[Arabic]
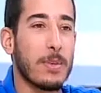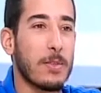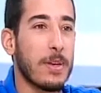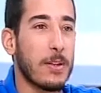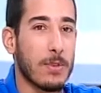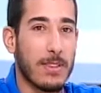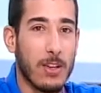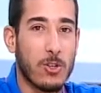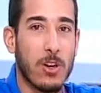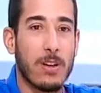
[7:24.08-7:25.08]
ب 8 و9
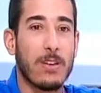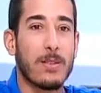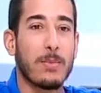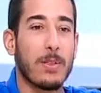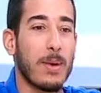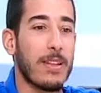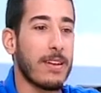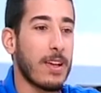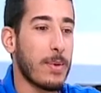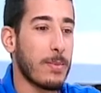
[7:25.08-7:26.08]
الشهر مثل ما
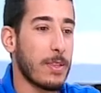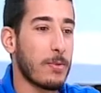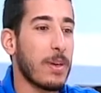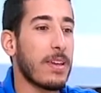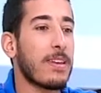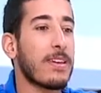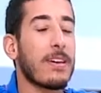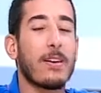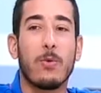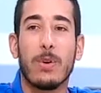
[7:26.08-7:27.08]
قلنا كمان ب
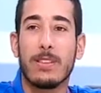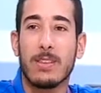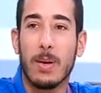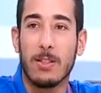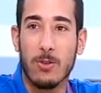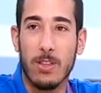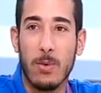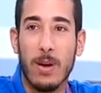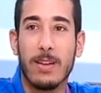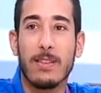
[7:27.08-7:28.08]
8 هو السبق ضد
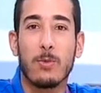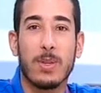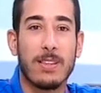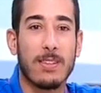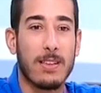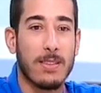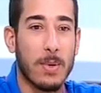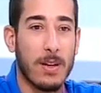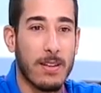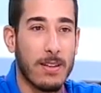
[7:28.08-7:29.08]
الوقت وب 9
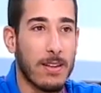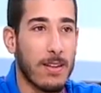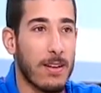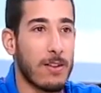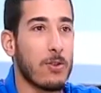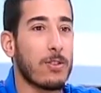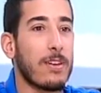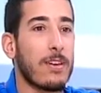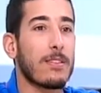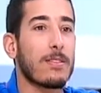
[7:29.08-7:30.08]
سبق الرود
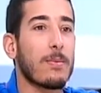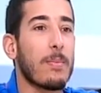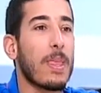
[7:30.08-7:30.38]
ريس